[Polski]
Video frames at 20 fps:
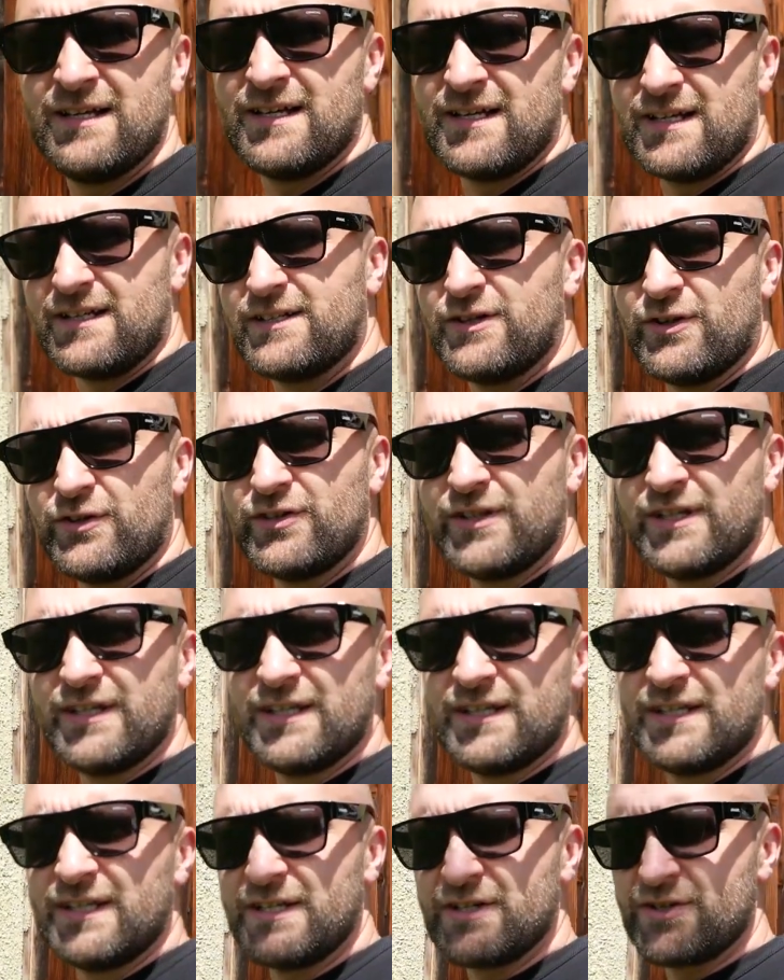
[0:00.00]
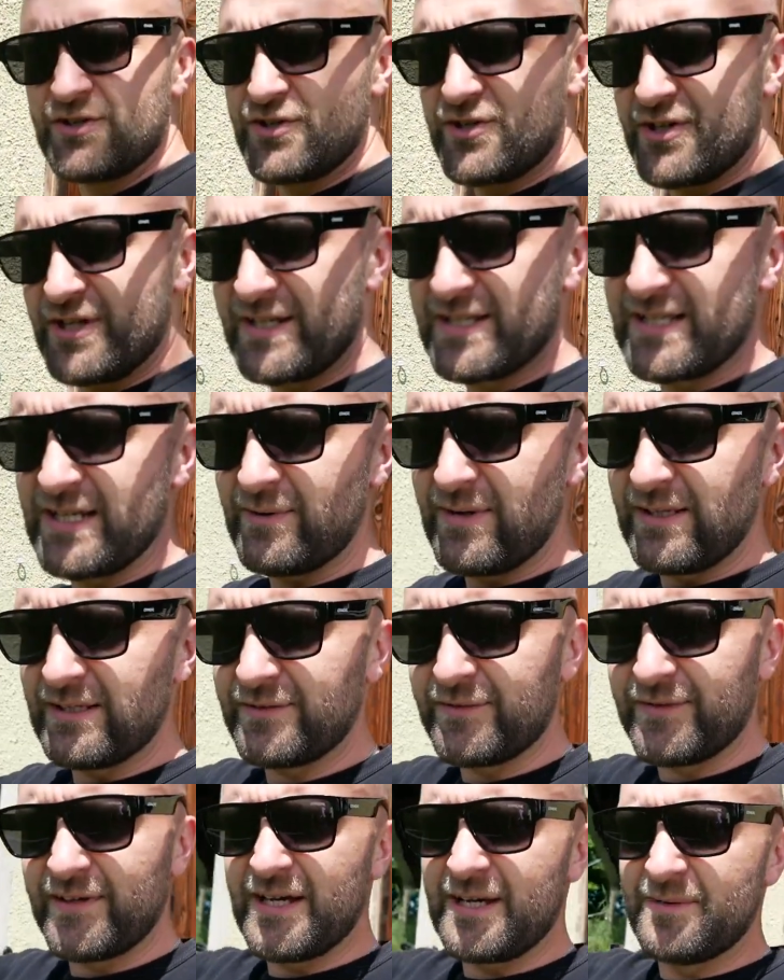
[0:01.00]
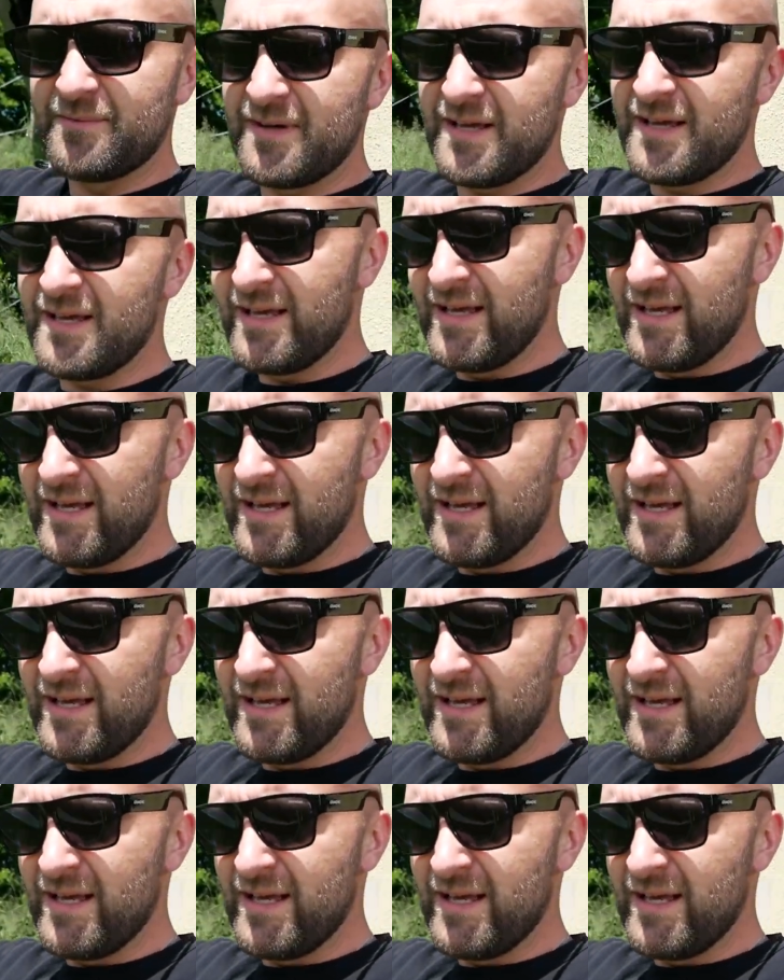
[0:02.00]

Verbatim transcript: E, gonię, jeżdżę, załatwiam,